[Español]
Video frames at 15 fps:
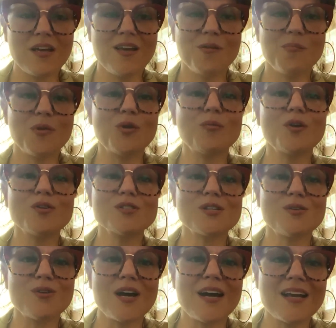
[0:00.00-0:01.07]
Mi número
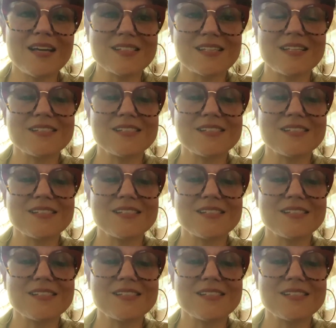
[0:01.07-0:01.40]
celular es el